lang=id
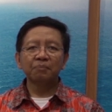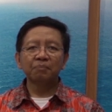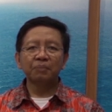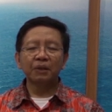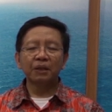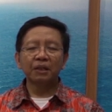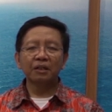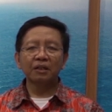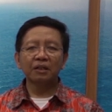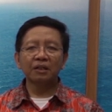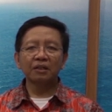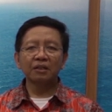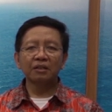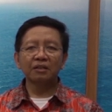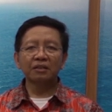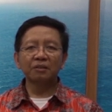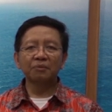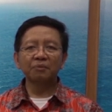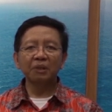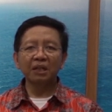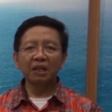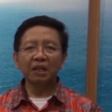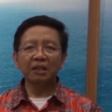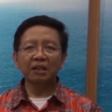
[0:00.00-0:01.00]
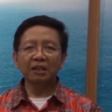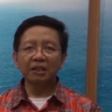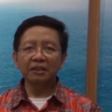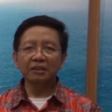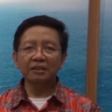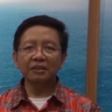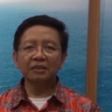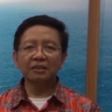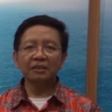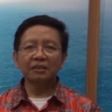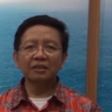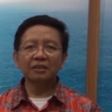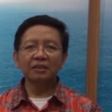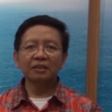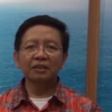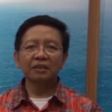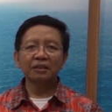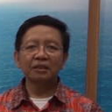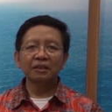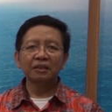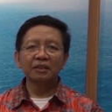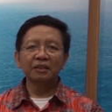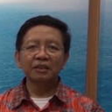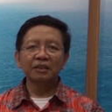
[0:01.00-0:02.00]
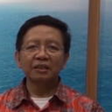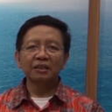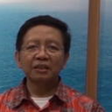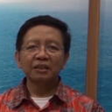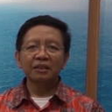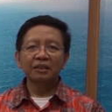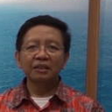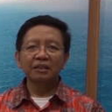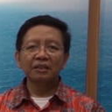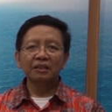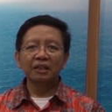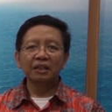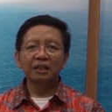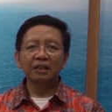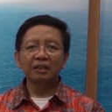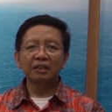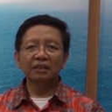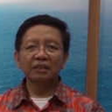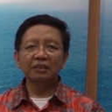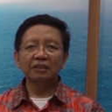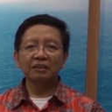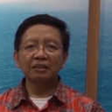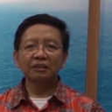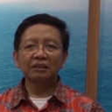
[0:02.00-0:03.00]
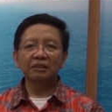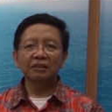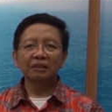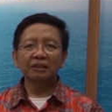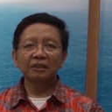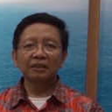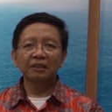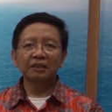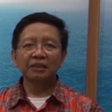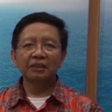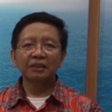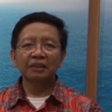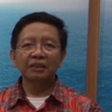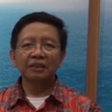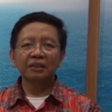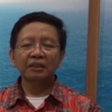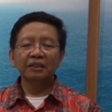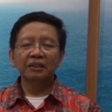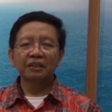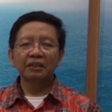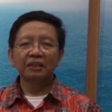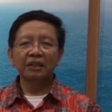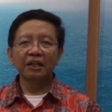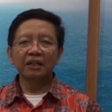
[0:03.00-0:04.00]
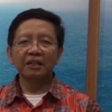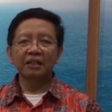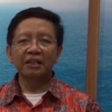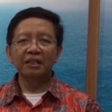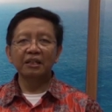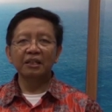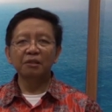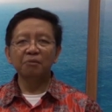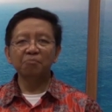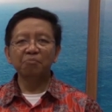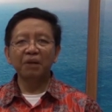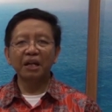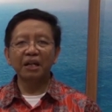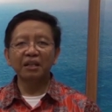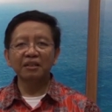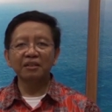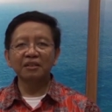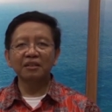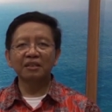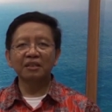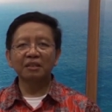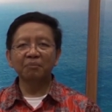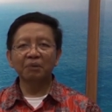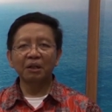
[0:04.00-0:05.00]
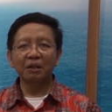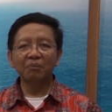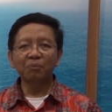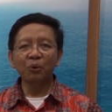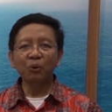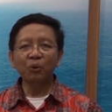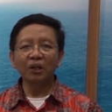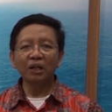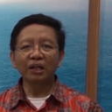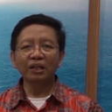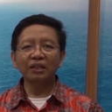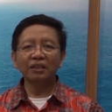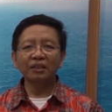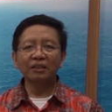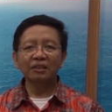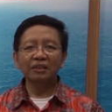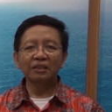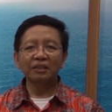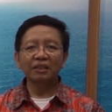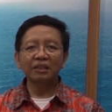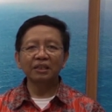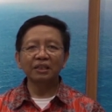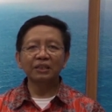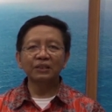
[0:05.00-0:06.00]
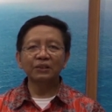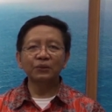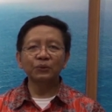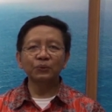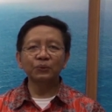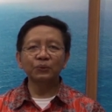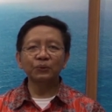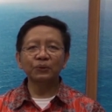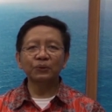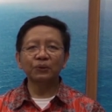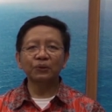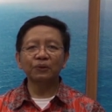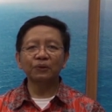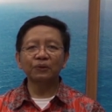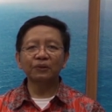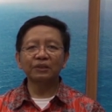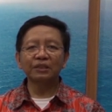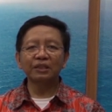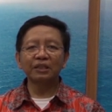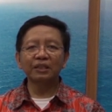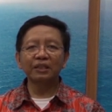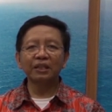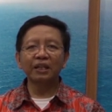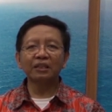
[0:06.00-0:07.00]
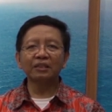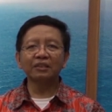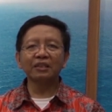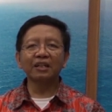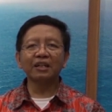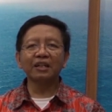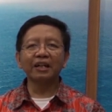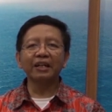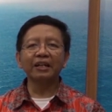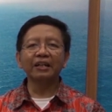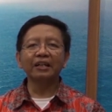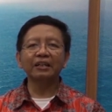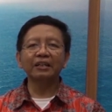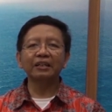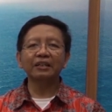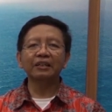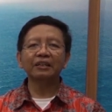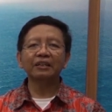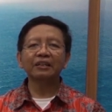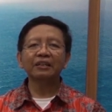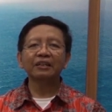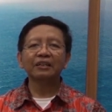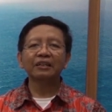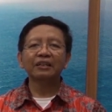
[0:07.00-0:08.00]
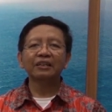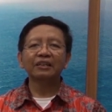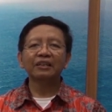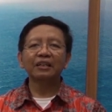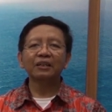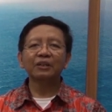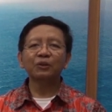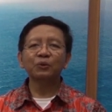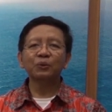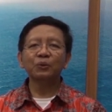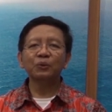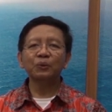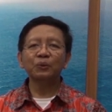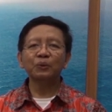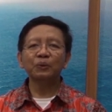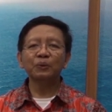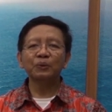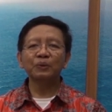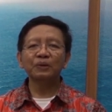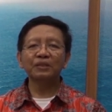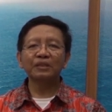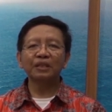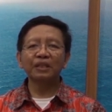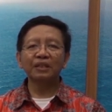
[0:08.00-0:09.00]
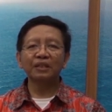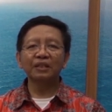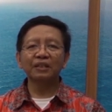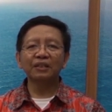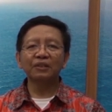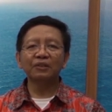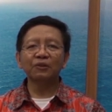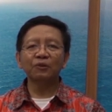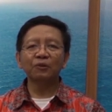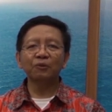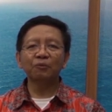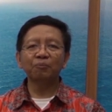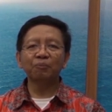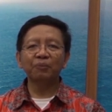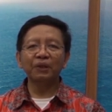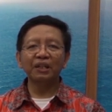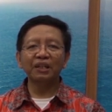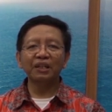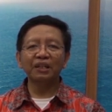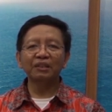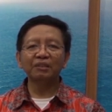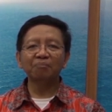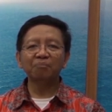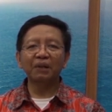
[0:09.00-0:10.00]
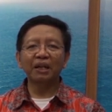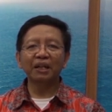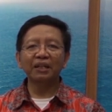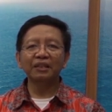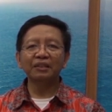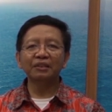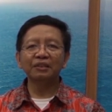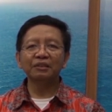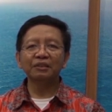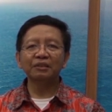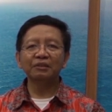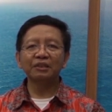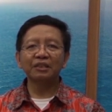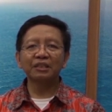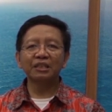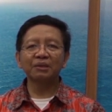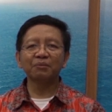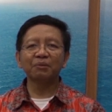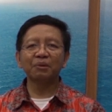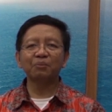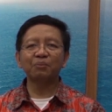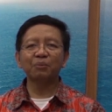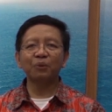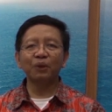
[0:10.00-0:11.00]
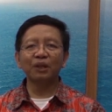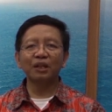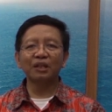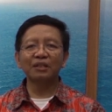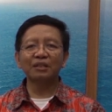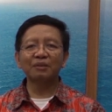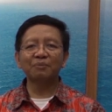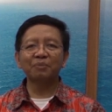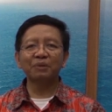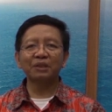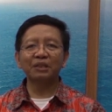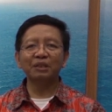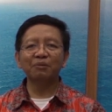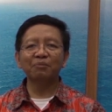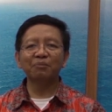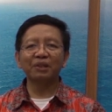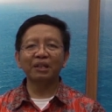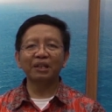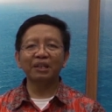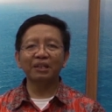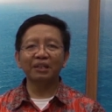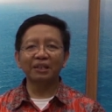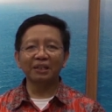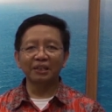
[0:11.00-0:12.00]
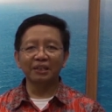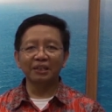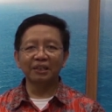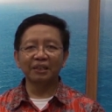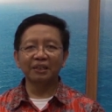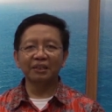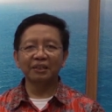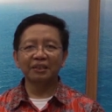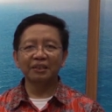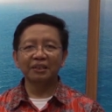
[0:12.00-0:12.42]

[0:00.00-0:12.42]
para seminaris yang lagi main sepak bola itu kok terlihat keren. Lalu saya kok pingin main sepak bola seperti mereka.